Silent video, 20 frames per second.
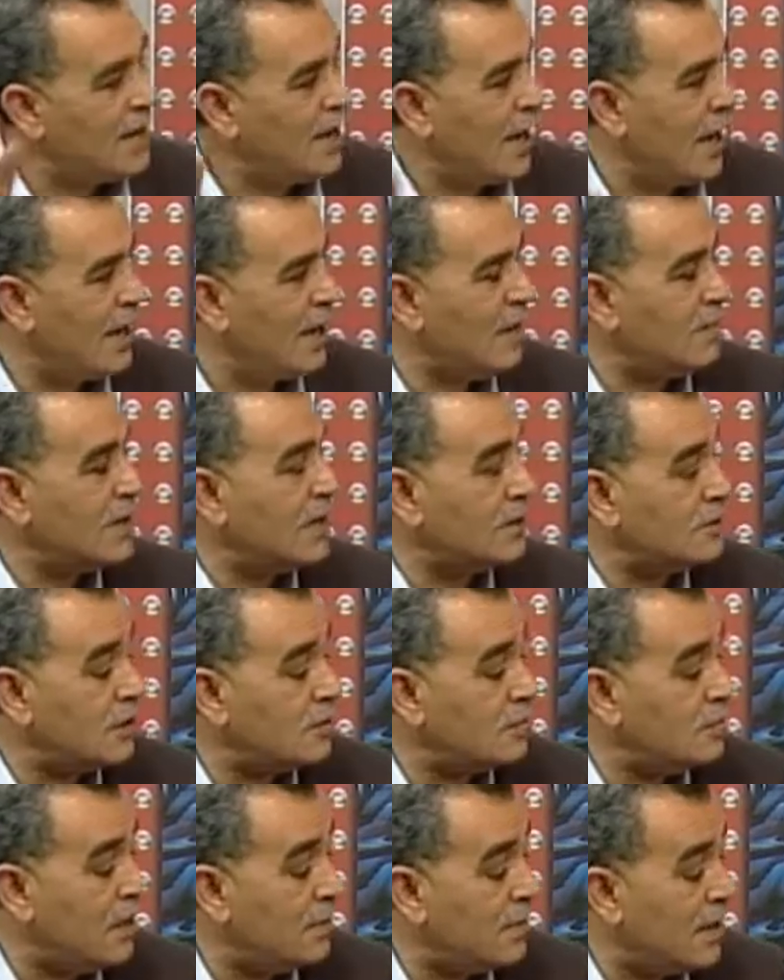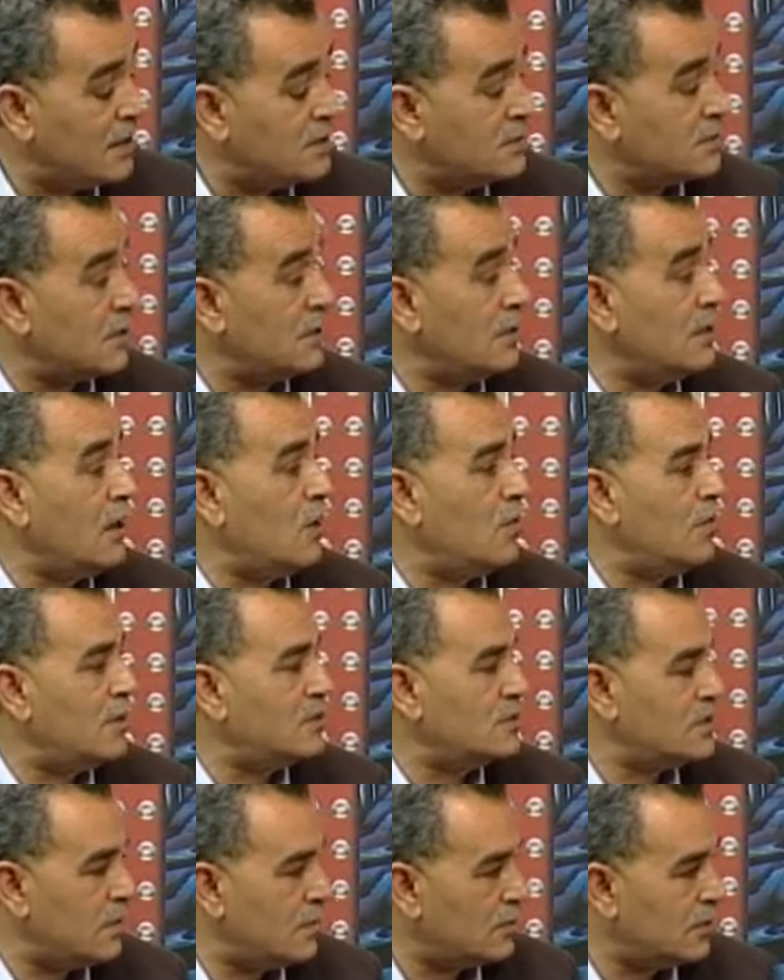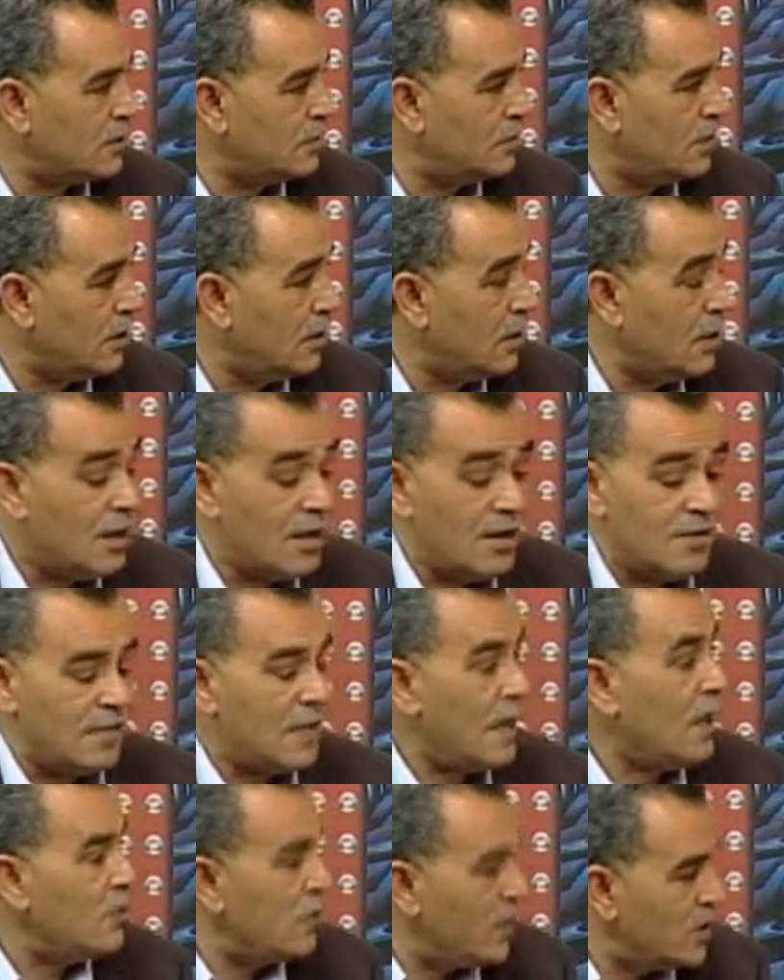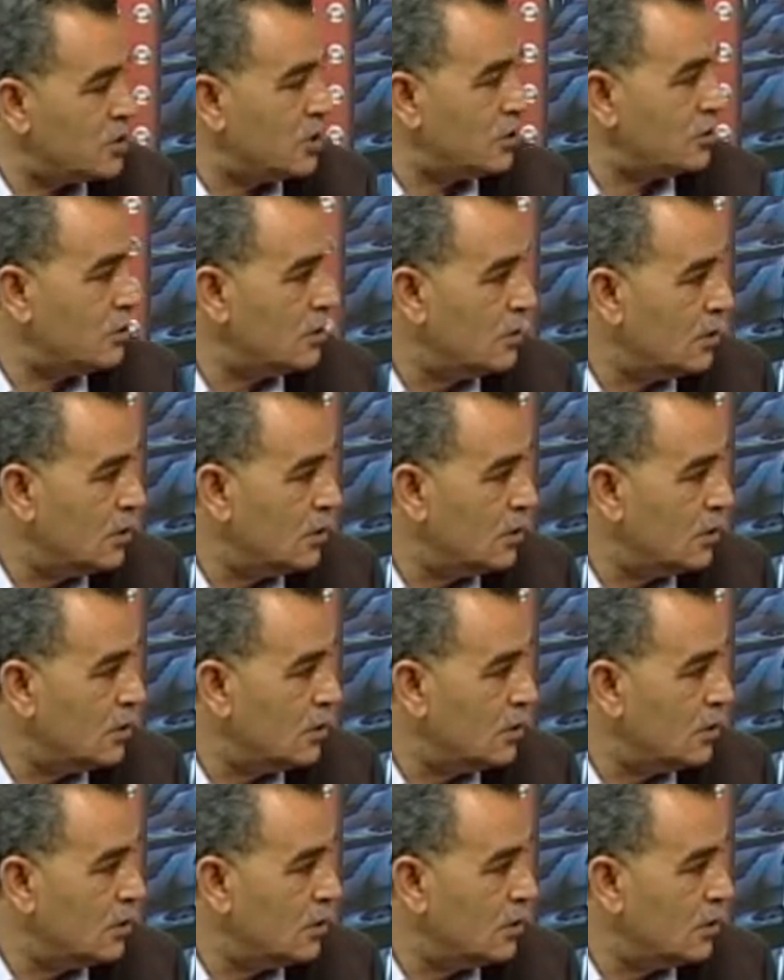اي حاله من التطبيع مع اسرائيل او ما تسمى التطبيع فنحن نجد